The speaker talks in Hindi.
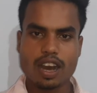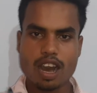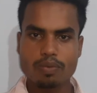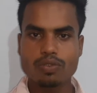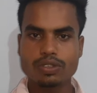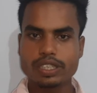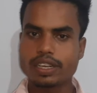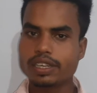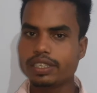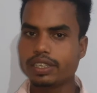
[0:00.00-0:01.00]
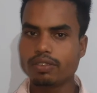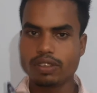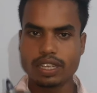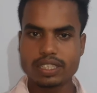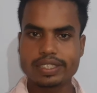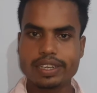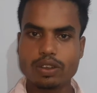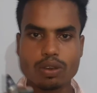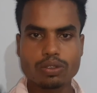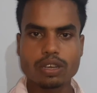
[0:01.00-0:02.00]
आपको जनरली एक से
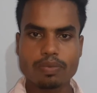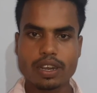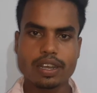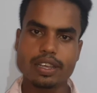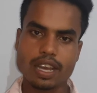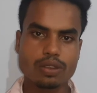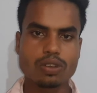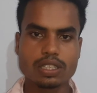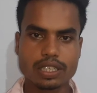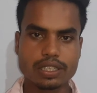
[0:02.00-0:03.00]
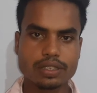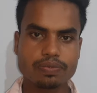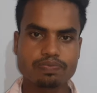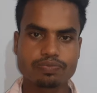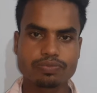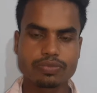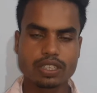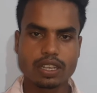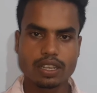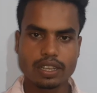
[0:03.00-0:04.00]
नौ तक पारा याद होना चाहिए
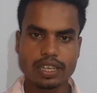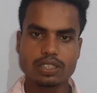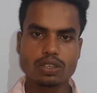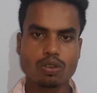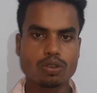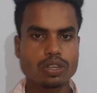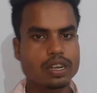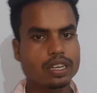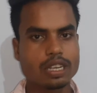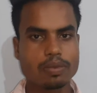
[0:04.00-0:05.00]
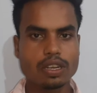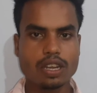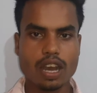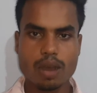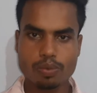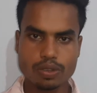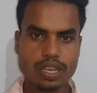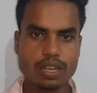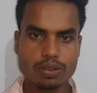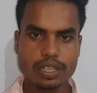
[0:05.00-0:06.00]
एक से नौ तक का टेबल आपको
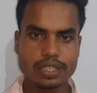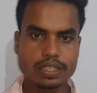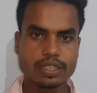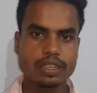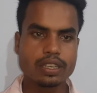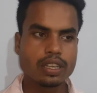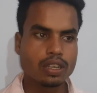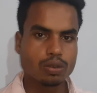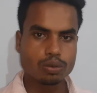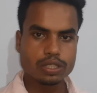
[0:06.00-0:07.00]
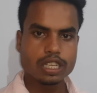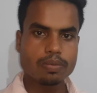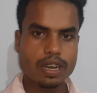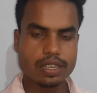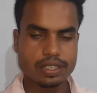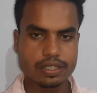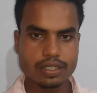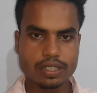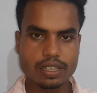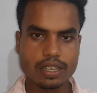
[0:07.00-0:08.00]
याद होना चाहिए उसके बाद
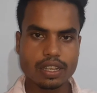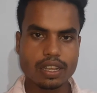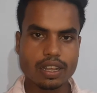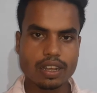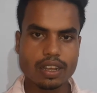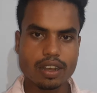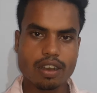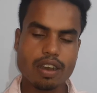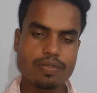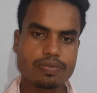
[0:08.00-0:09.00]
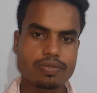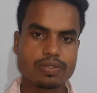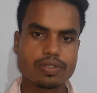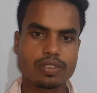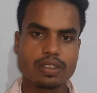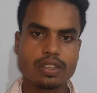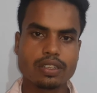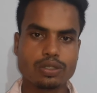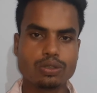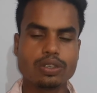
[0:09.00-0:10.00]
आप
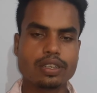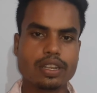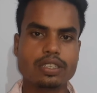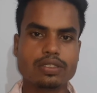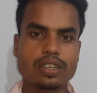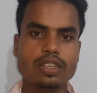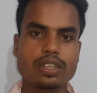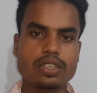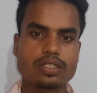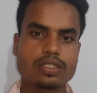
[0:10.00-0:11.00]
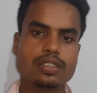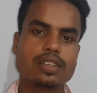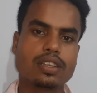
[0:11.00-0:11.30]
जो दस होना है दस